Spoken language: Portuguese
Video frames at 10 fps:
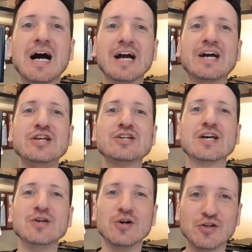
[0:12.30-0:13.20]
A crítica
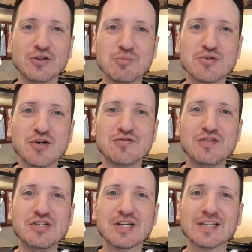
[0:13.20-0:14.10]
aqui, ó, do episódio
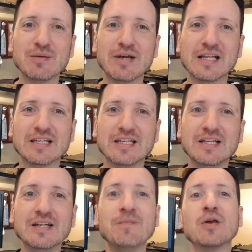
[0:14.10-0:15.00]
20 já tá liberada
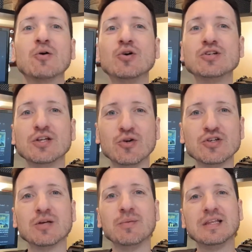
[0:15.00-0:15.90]
aqui. Hoje à
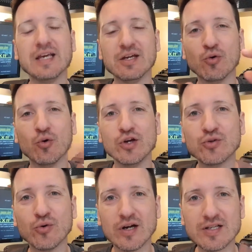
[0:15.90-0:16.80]
noite também tem
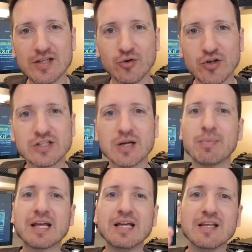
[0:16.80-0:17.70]
8 horas da noite, tá?
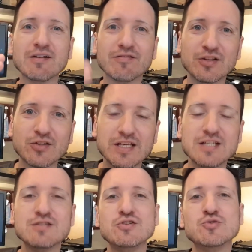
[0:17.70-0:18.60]
Pra quem tá vendo aqui
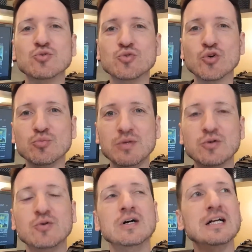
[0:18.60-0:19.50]
esse vídeo no
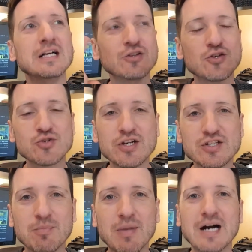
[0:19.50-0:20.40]
domingo. Nosso grande
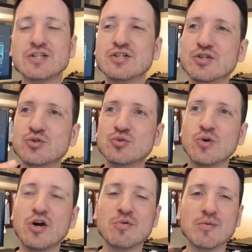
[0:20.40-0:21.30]
debate, junto
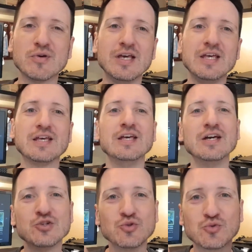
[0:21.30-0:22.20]
eu, meu amigo Henrique,
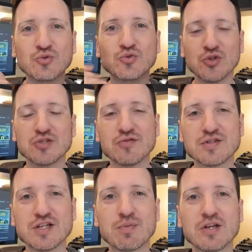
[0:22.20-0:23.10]
junto com todos
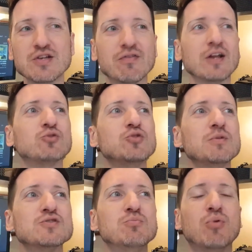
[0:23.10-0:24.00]
vocês, pra gente falar tudo
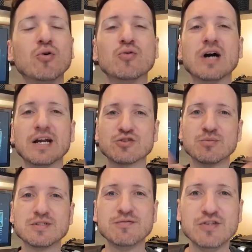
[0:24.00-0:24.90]
mais um pouco, cara,
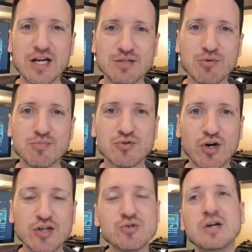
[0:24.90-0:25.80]
sobre esse vigésimo
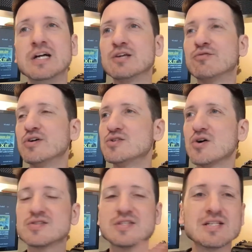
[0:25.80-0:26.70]
episódio. Foi assim,
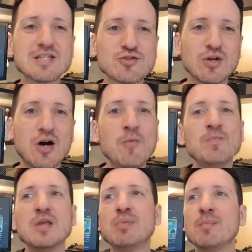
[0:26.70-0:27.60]
ó, sensacional
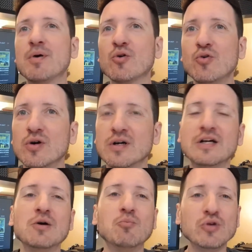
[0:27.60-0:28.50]
e preparou
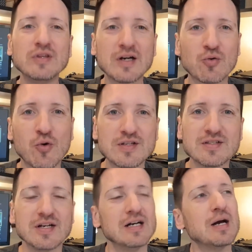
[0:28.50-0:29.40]
muita
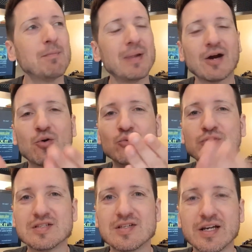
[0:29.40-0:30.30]
coisa para
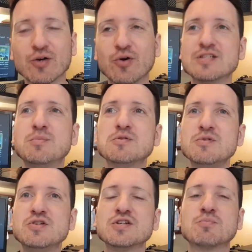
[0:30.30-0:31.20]
acontecer agora é
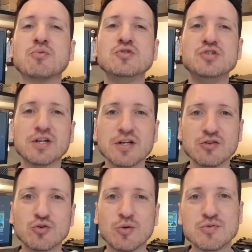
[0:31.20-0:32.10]
simplesmente explodir
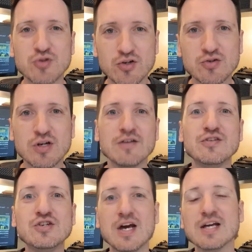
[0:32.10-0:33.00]
no episódio
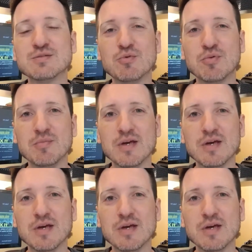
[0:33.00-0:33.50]
21.